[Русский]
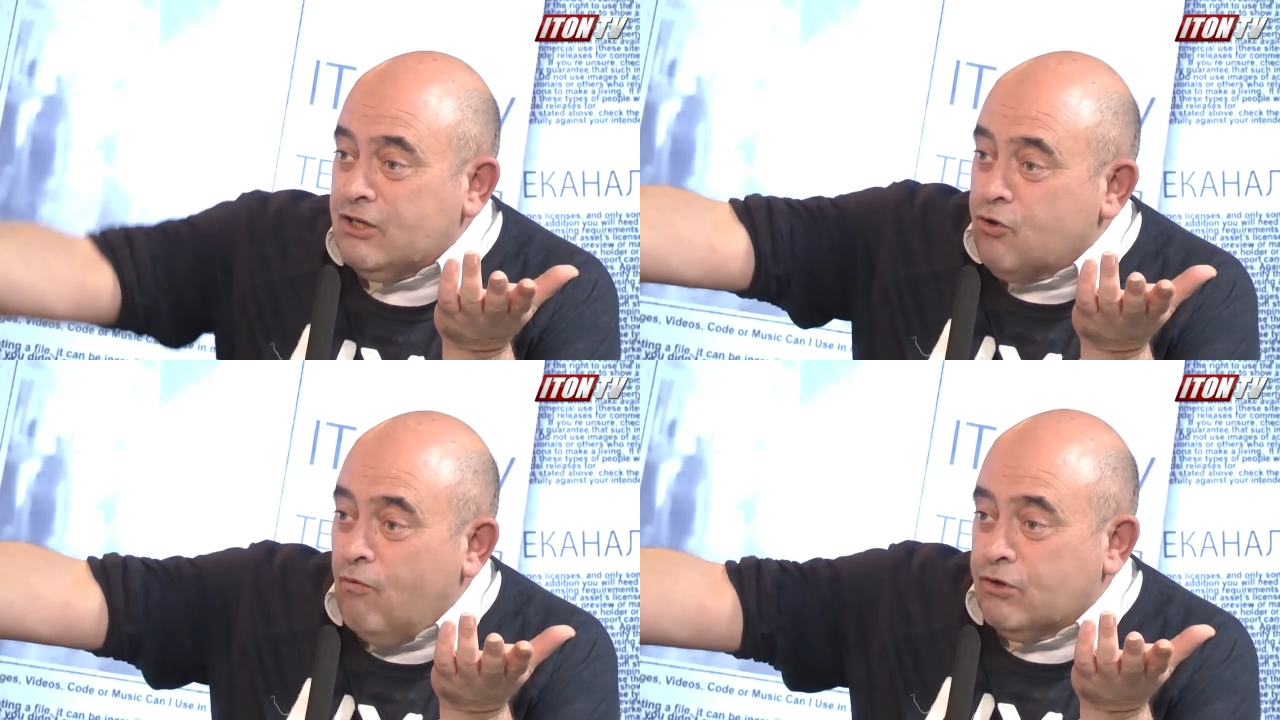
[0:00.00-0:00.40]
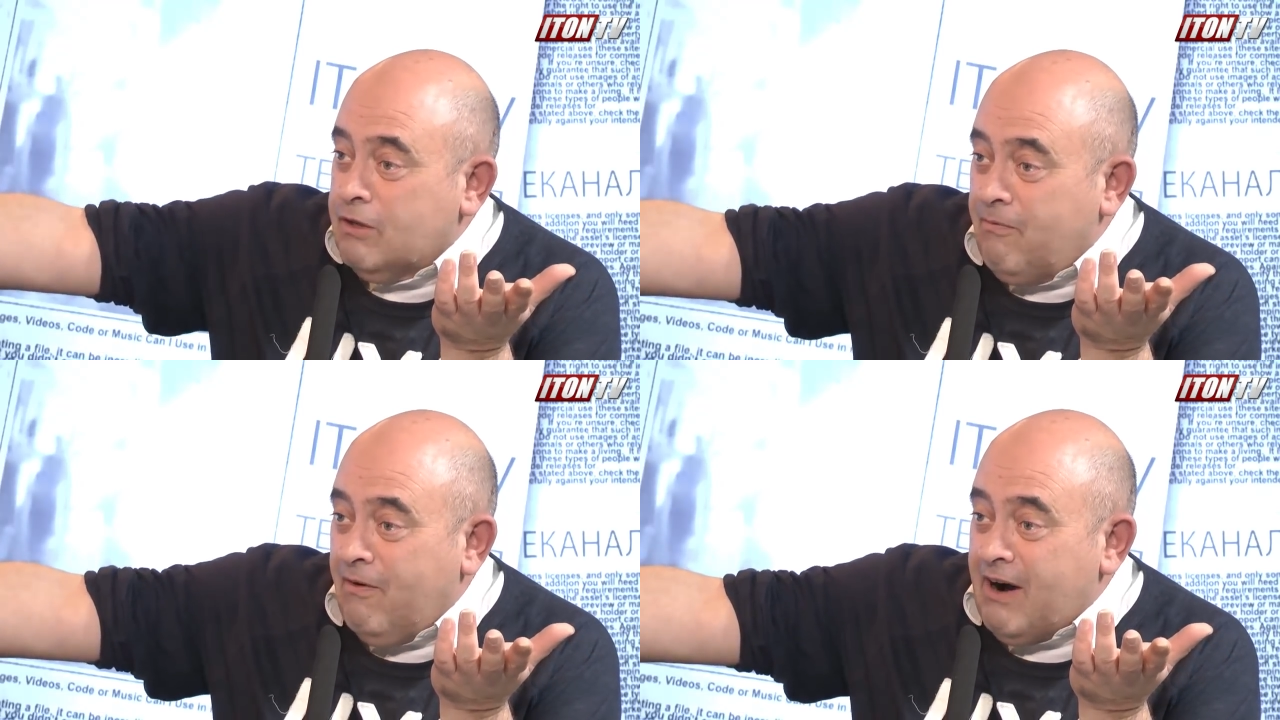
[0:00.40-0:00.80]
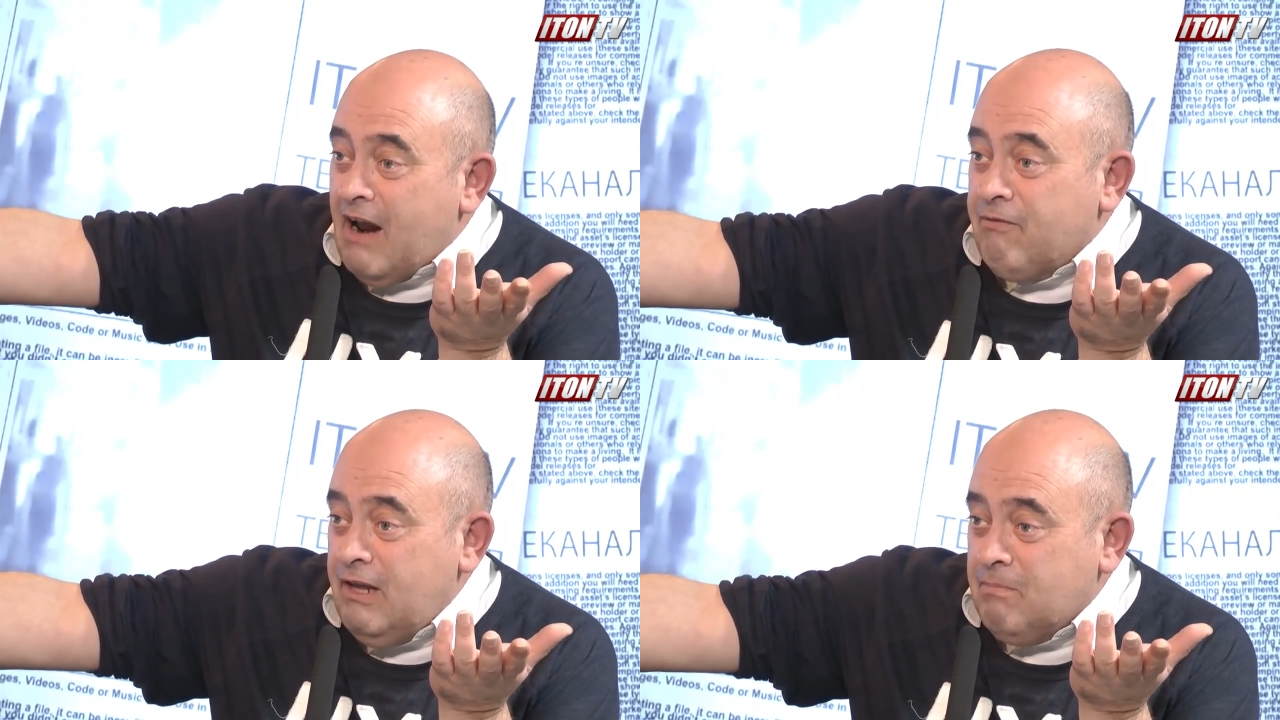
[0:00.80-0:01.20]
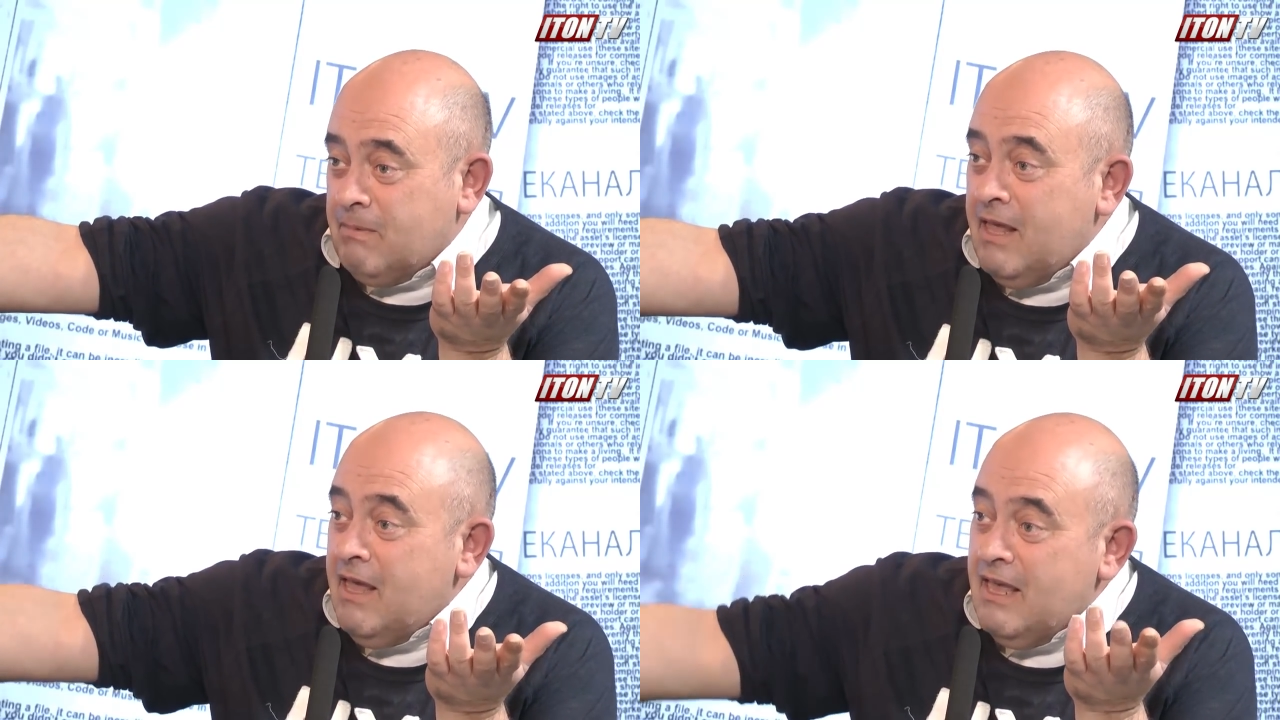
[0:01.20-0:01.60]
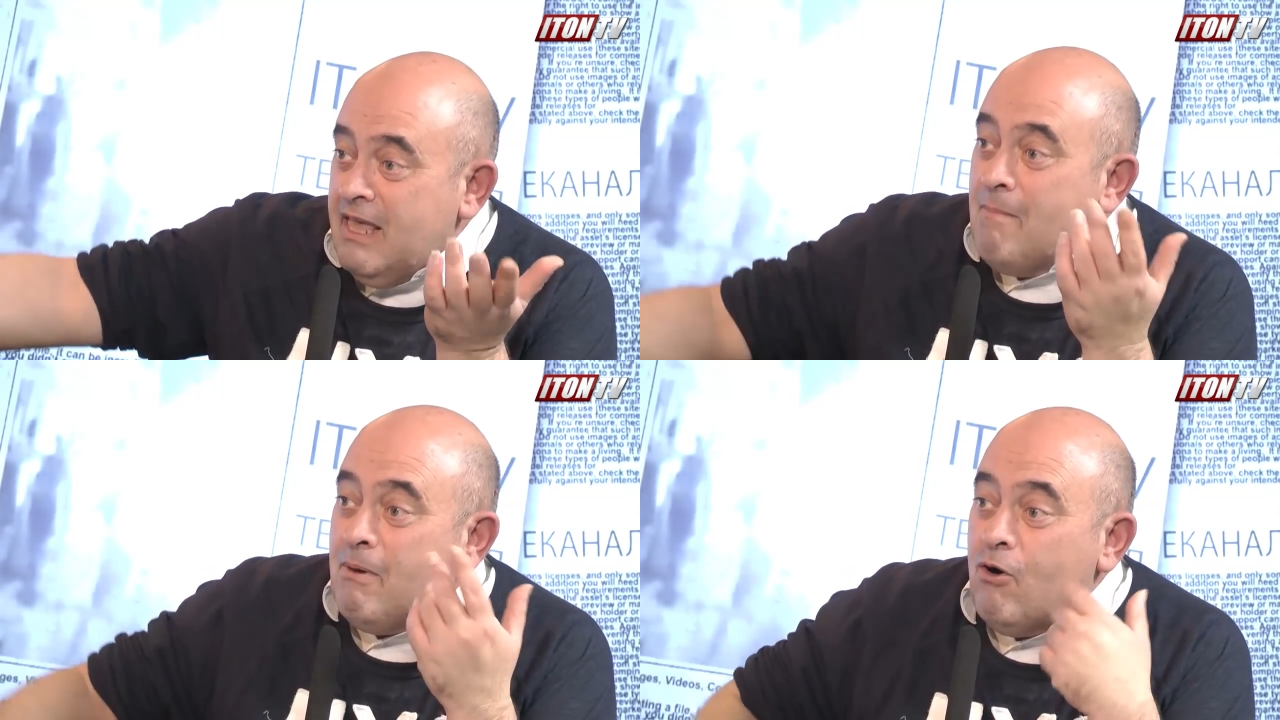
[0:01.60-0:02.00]
что вот Варав Литман,
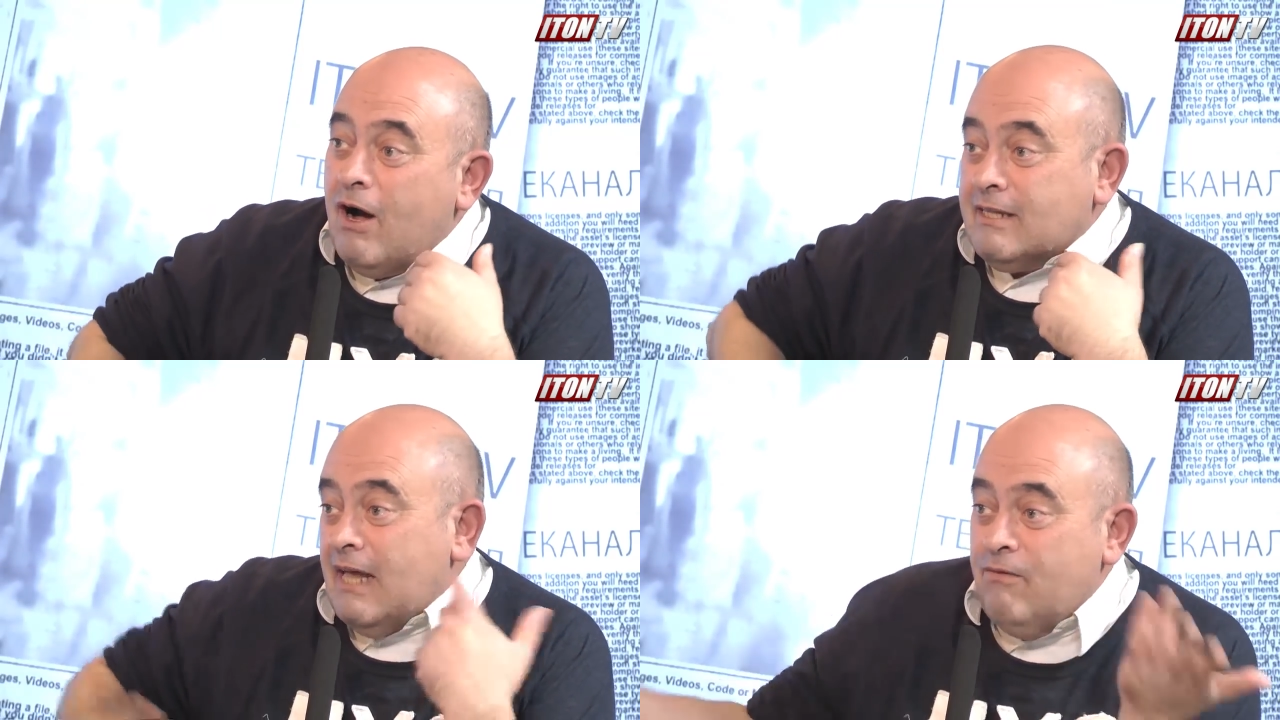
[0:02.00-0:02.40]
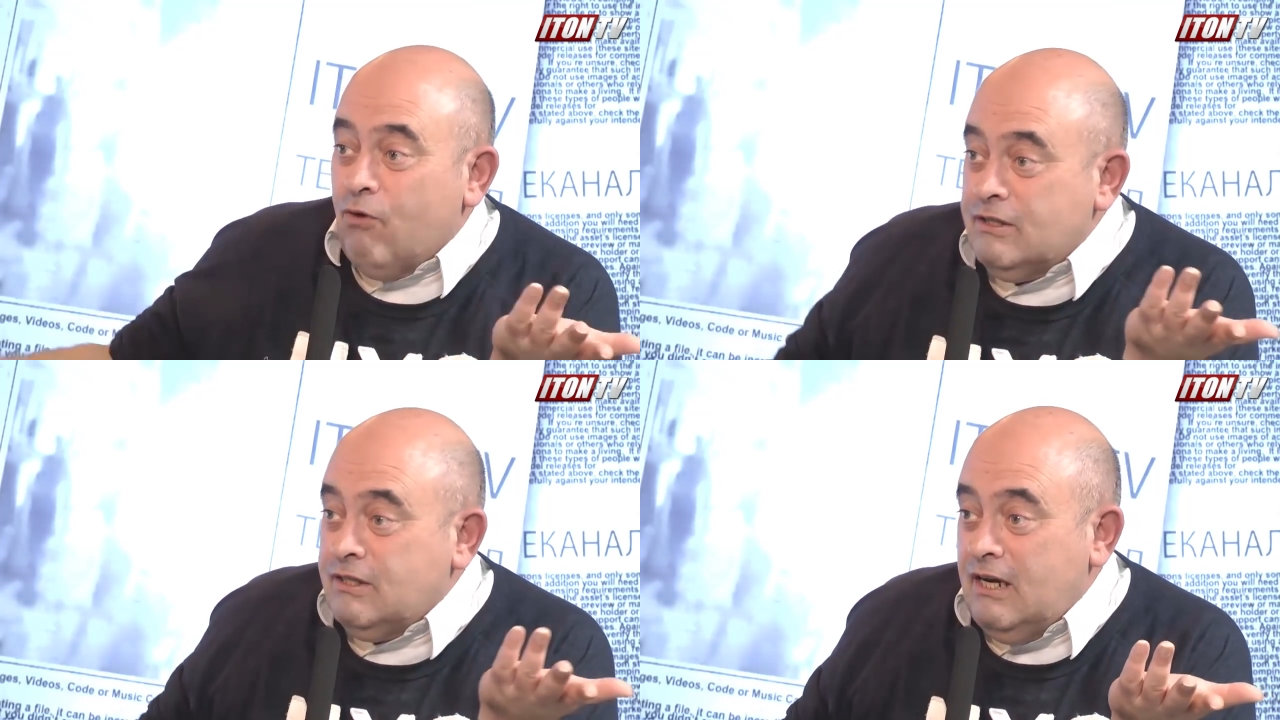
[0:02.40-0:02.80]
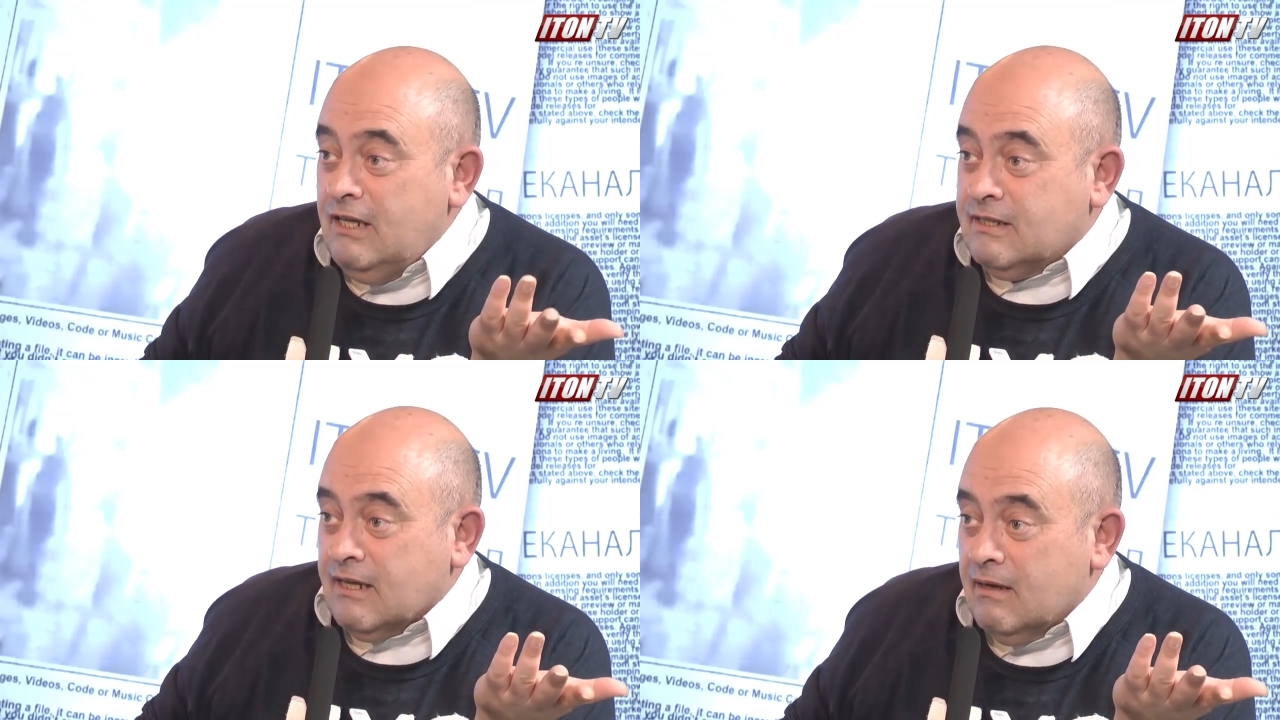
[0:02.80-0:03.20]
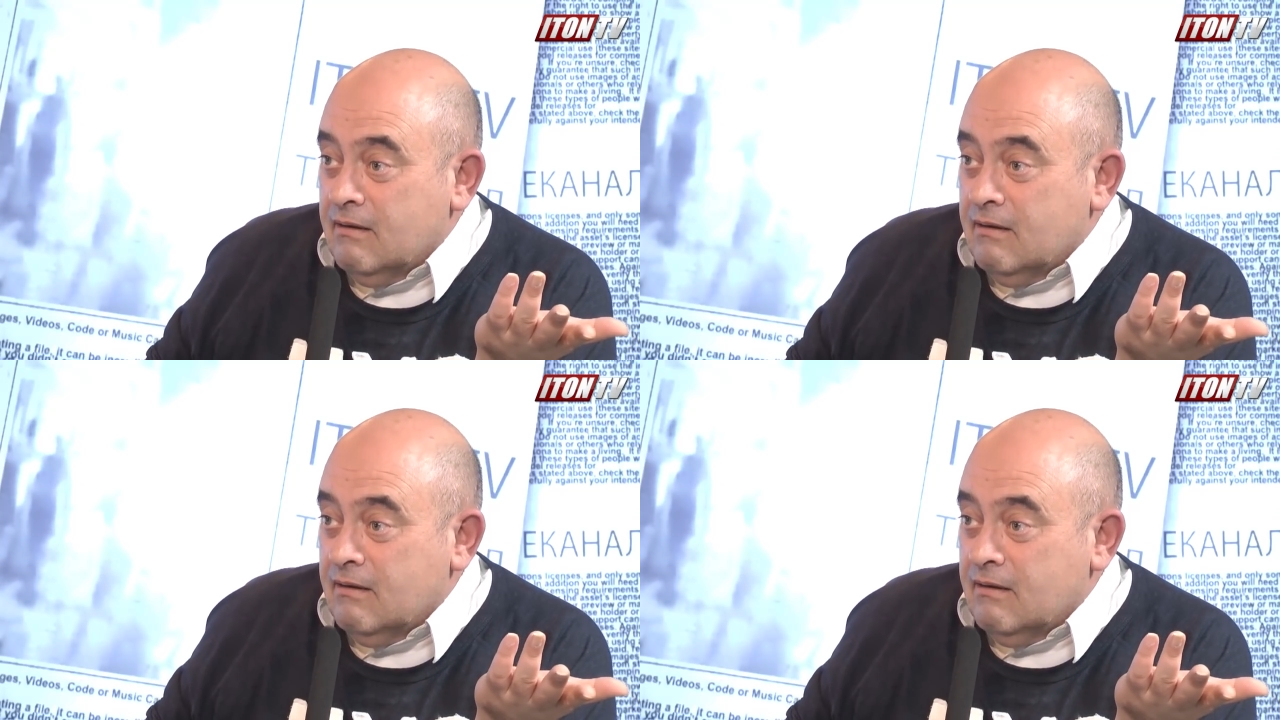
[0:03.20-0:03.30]
я могу как-то от него отделиться.